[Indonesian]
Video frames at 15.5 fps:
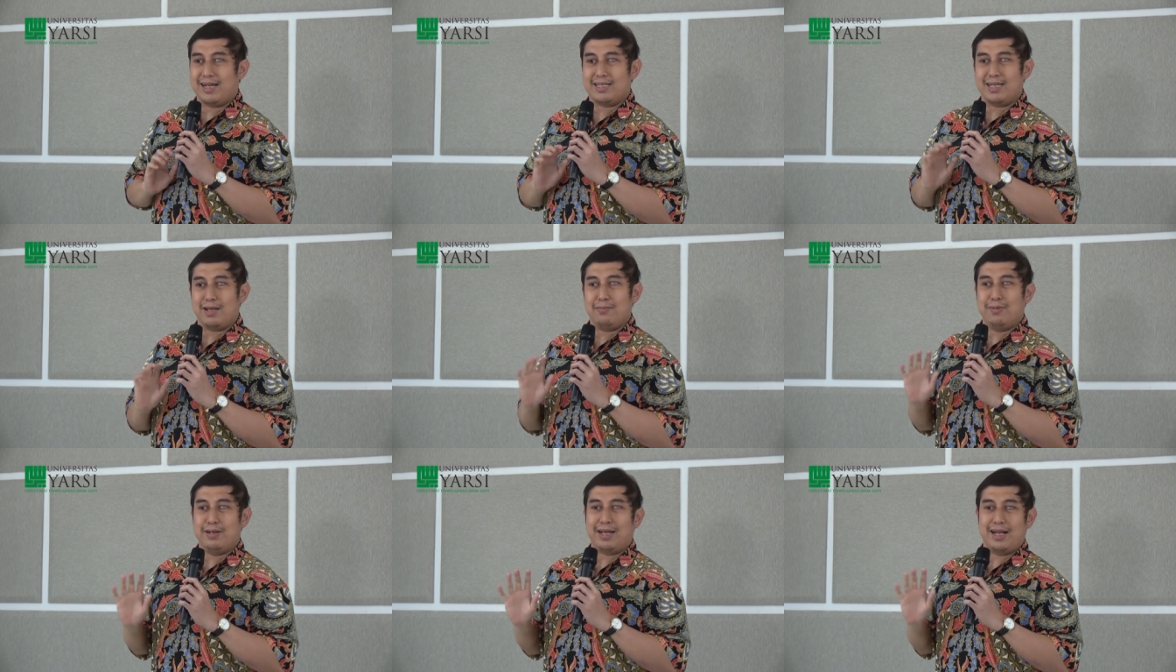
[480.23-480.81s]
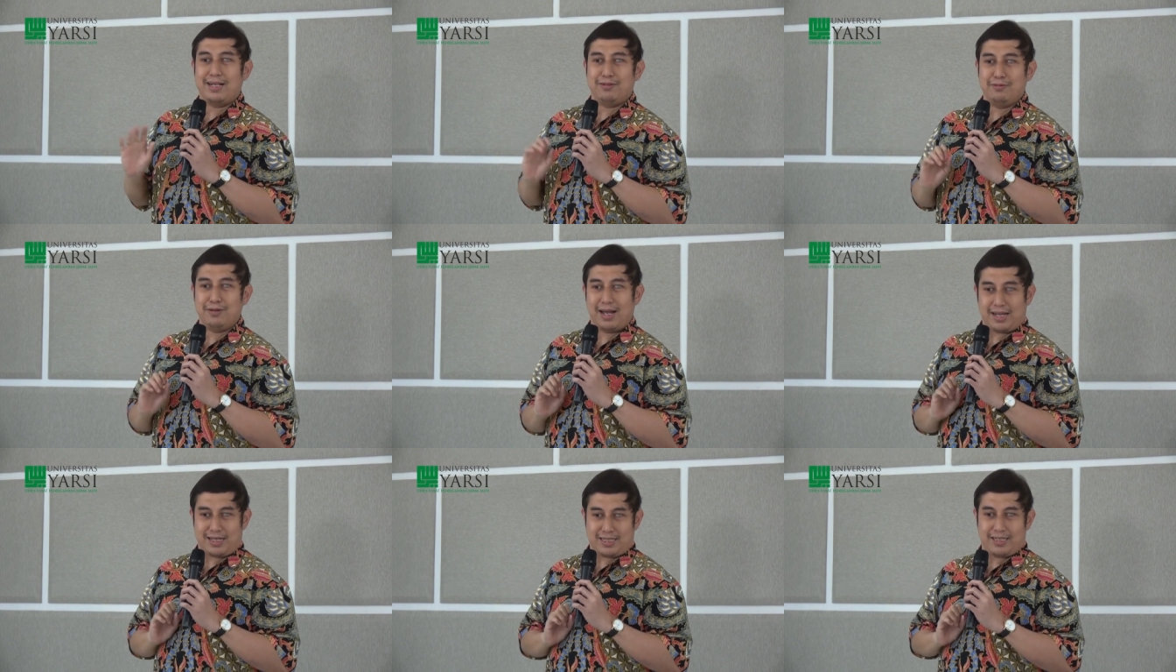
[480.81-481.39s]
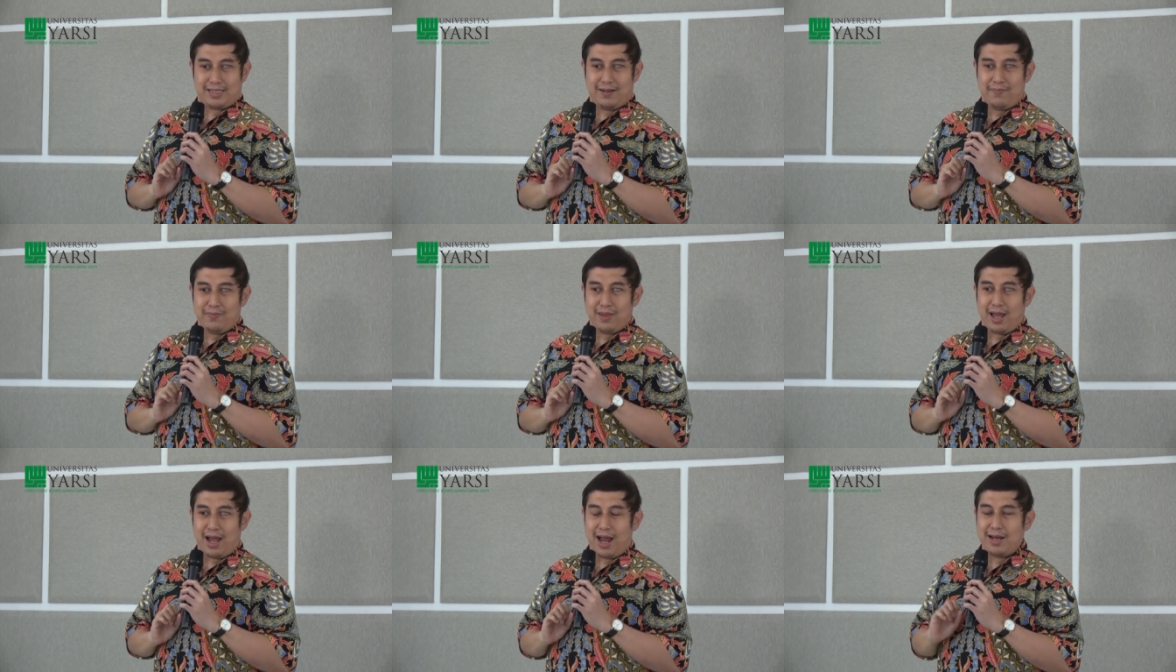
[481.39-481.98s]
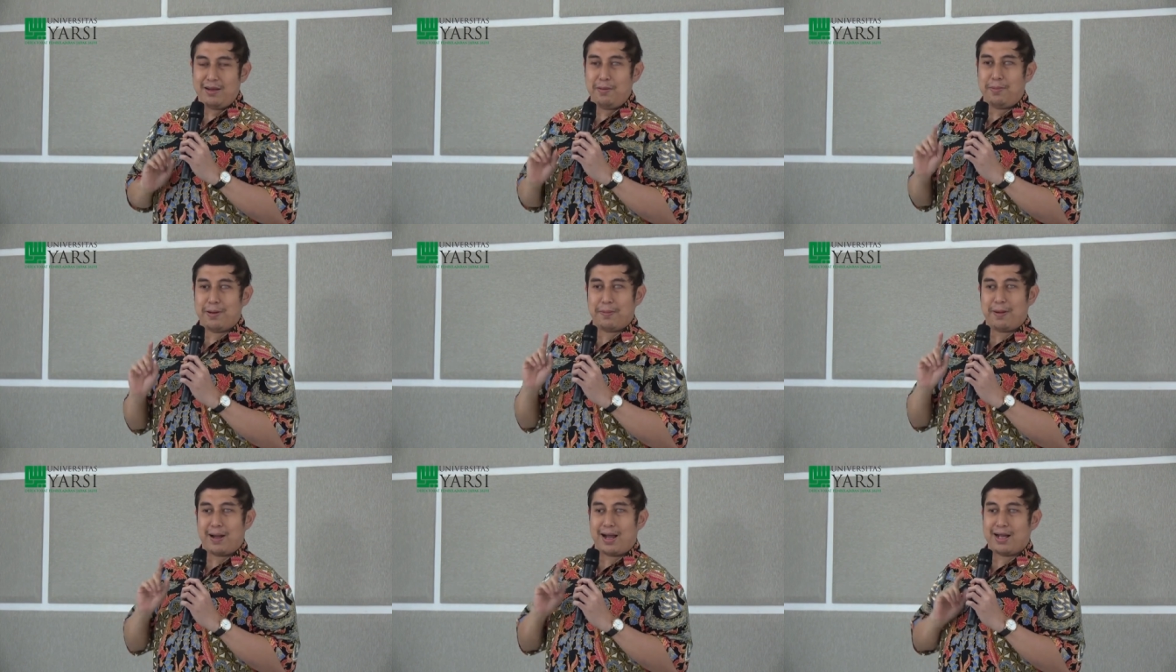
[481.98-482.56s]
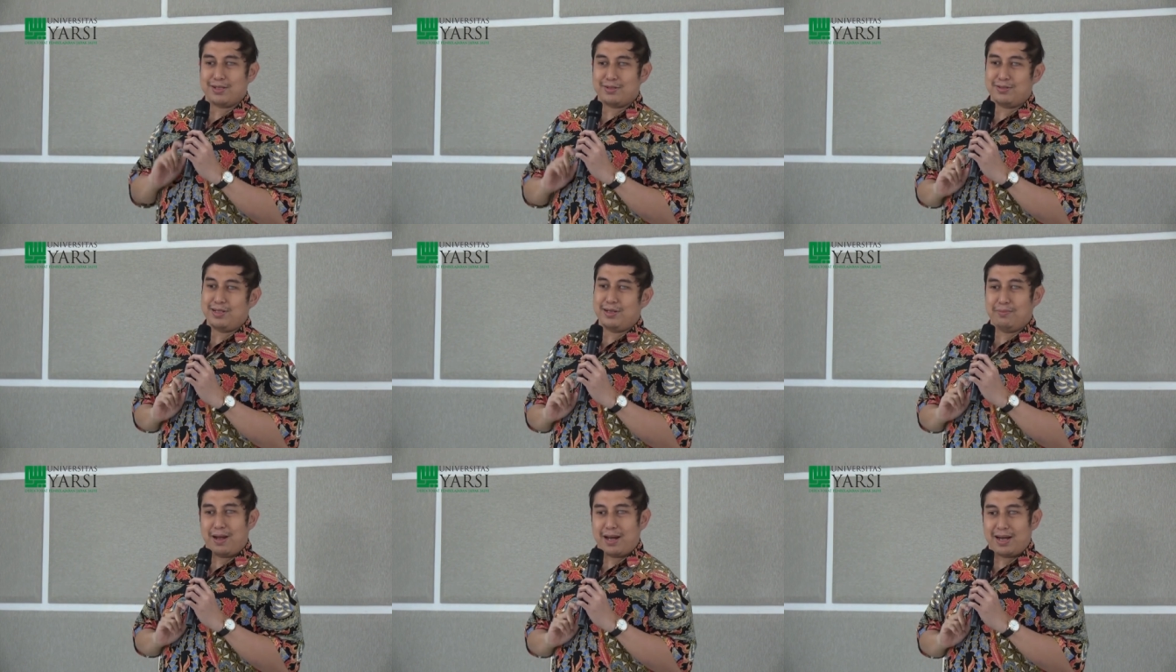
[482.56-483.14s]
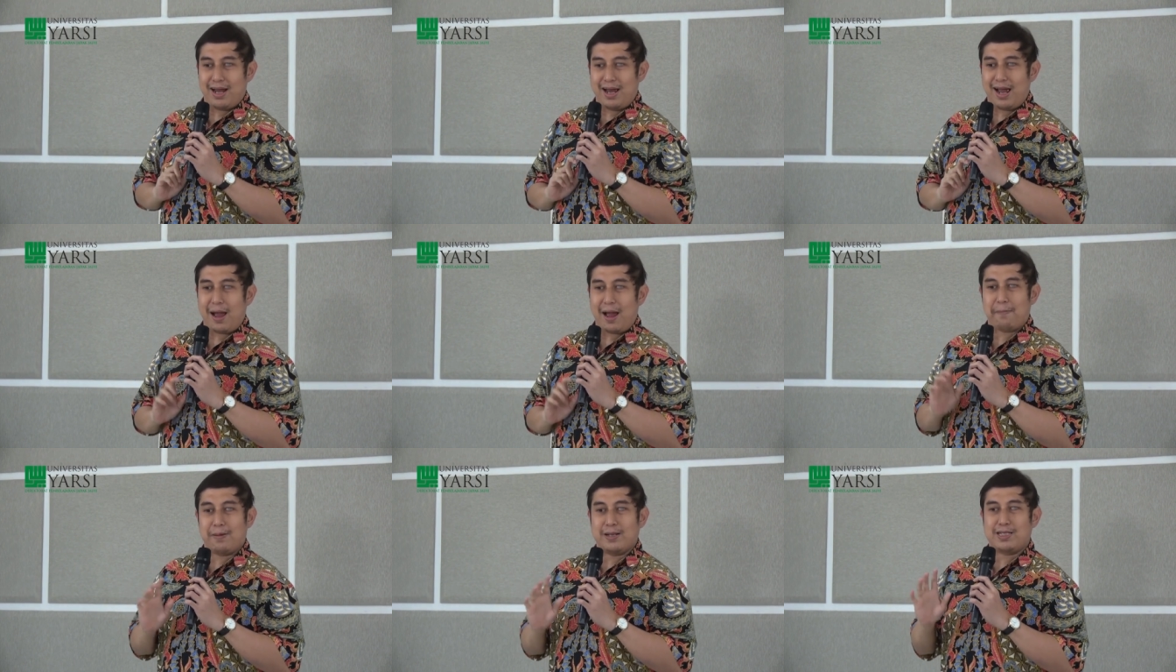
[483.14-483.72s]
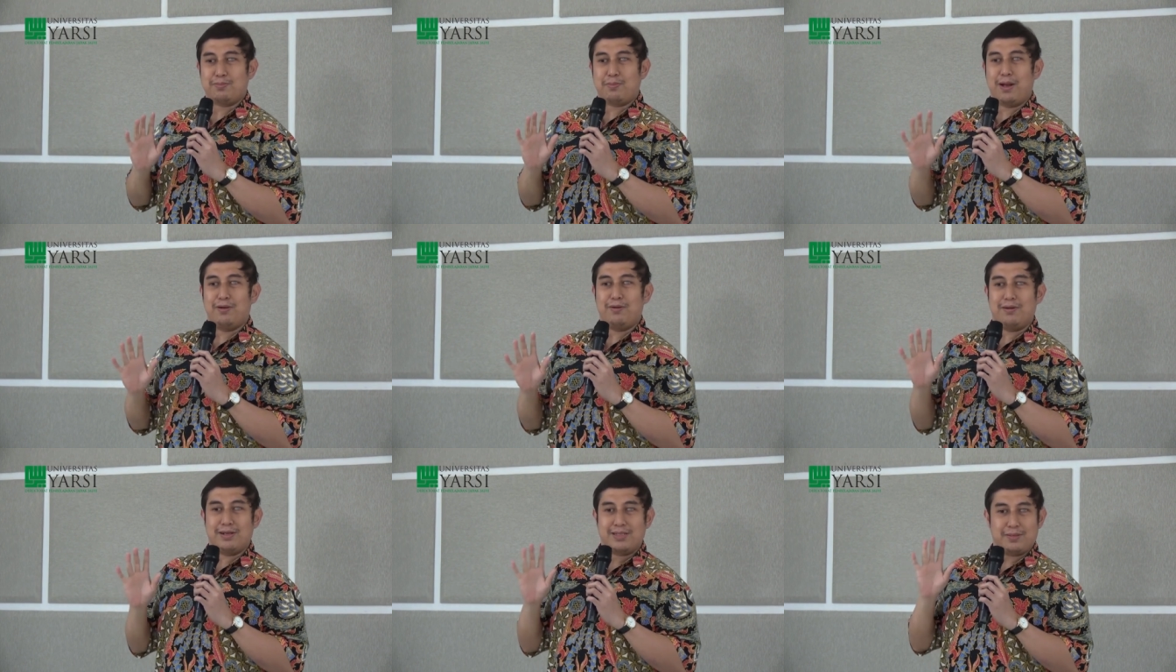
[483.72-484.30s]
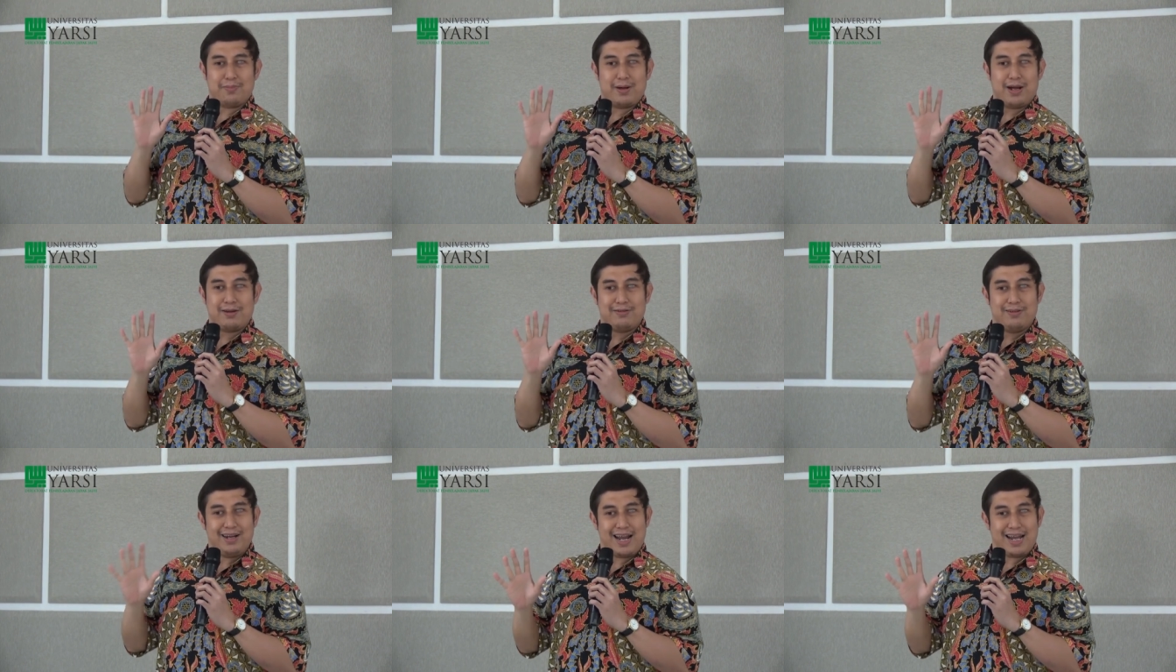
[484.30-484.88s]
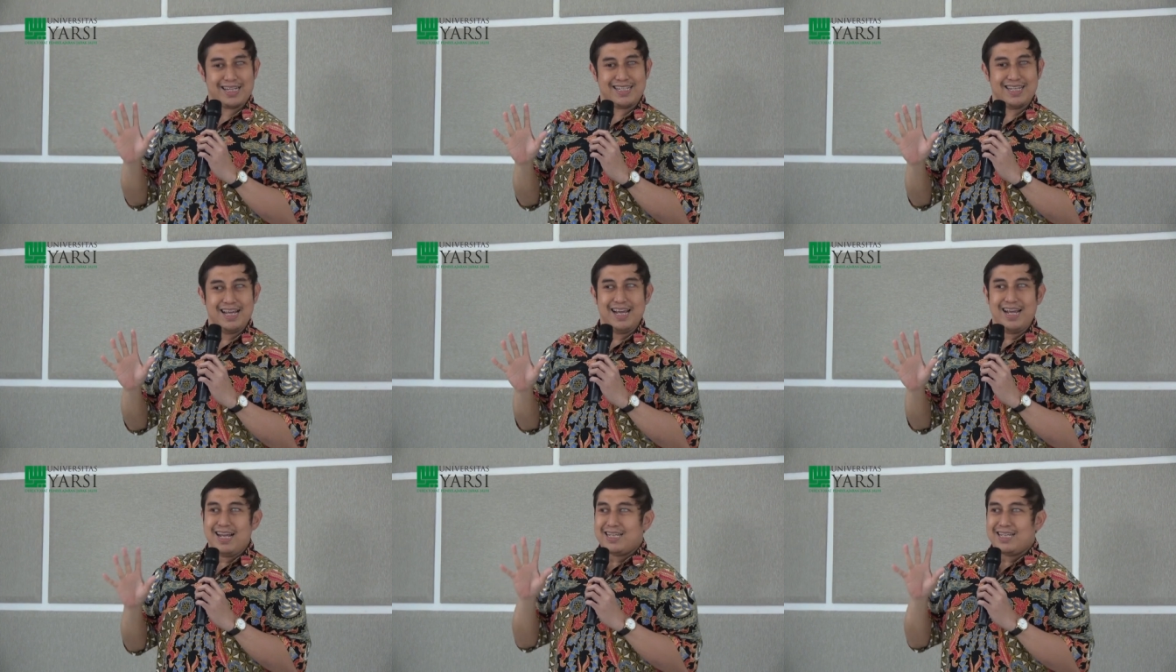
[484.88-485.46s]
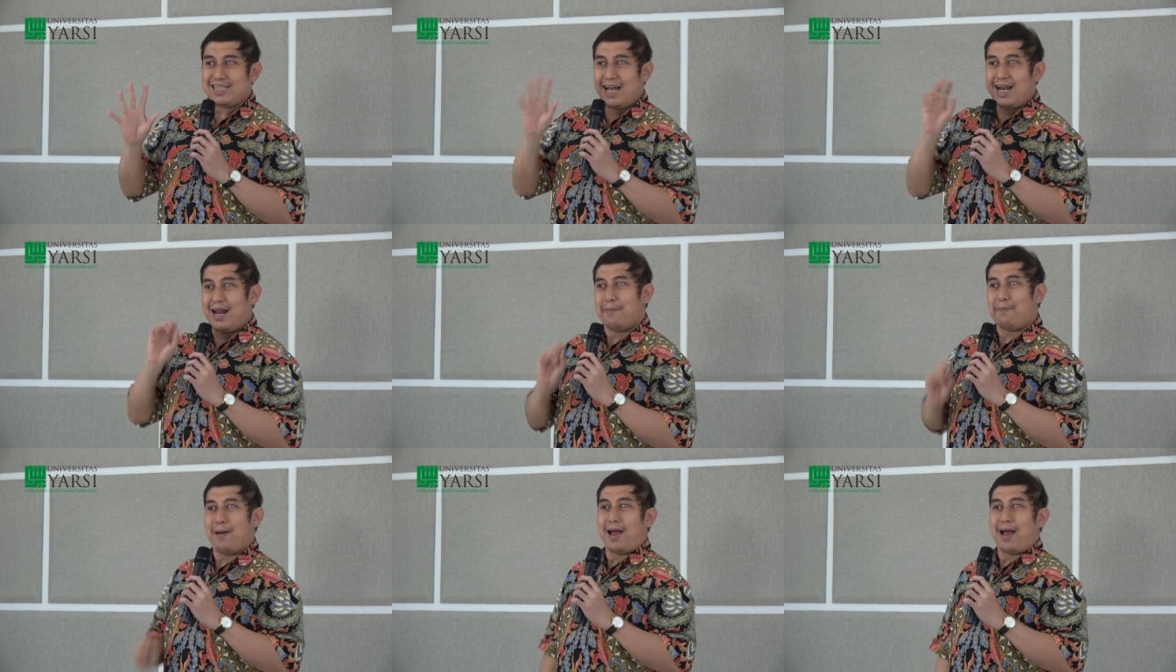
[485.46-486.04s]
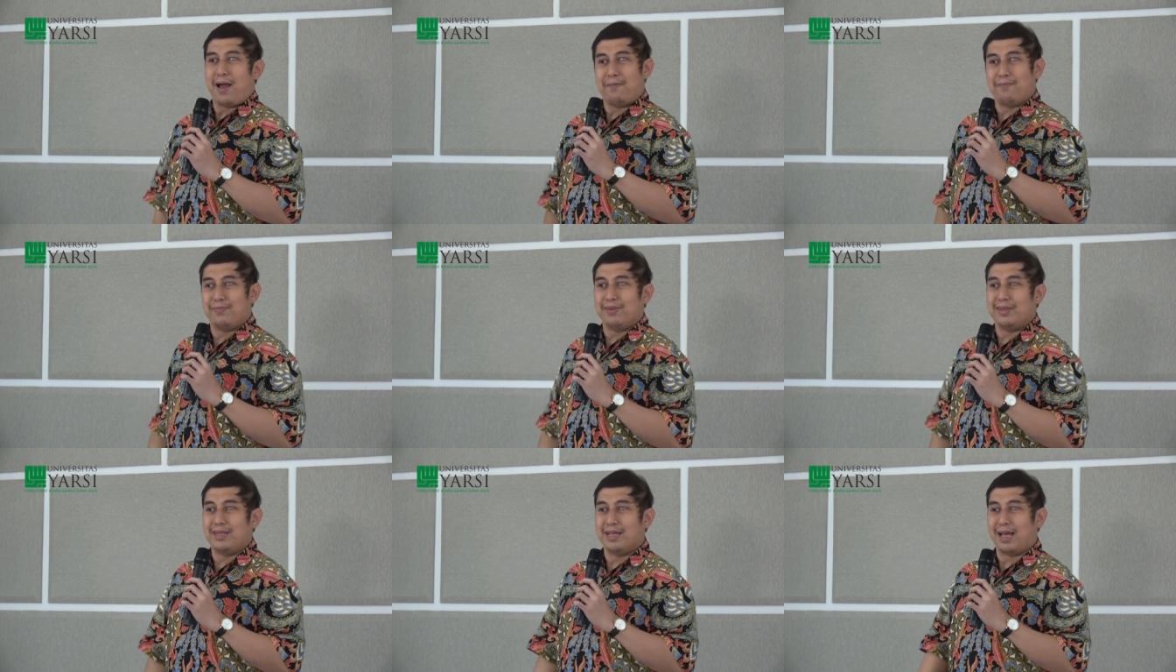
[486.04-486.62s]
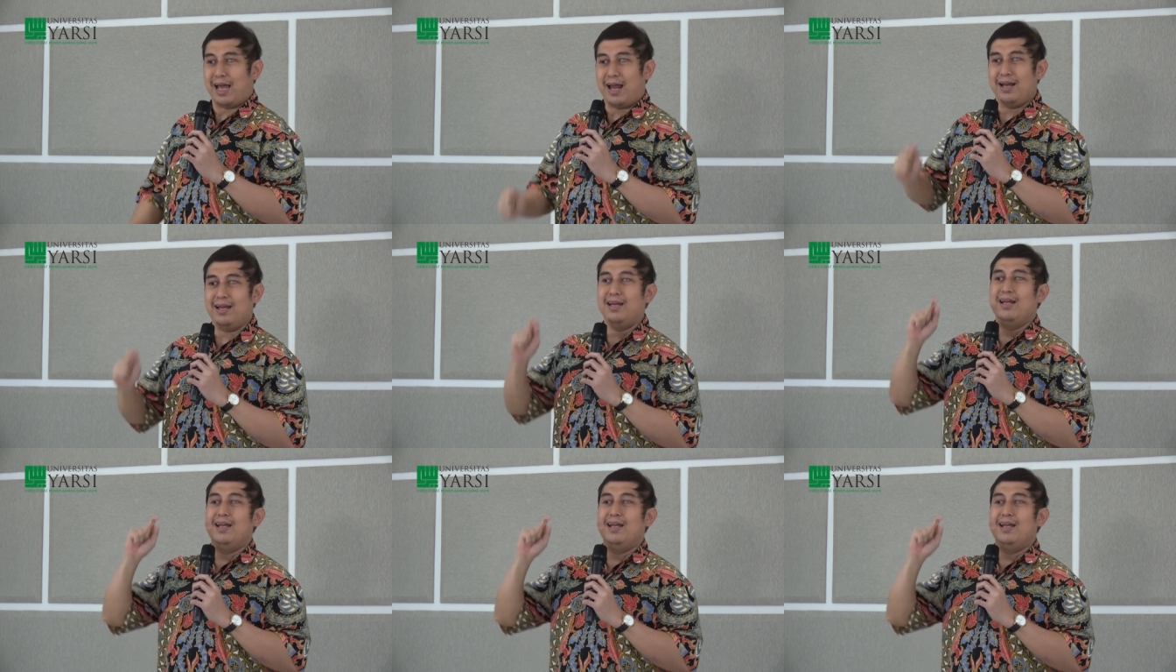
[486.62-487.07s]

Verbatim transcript: saya memberikan tugas, ada beberapa kasus di mana hampir separuh, separuh kelas salah paham dengan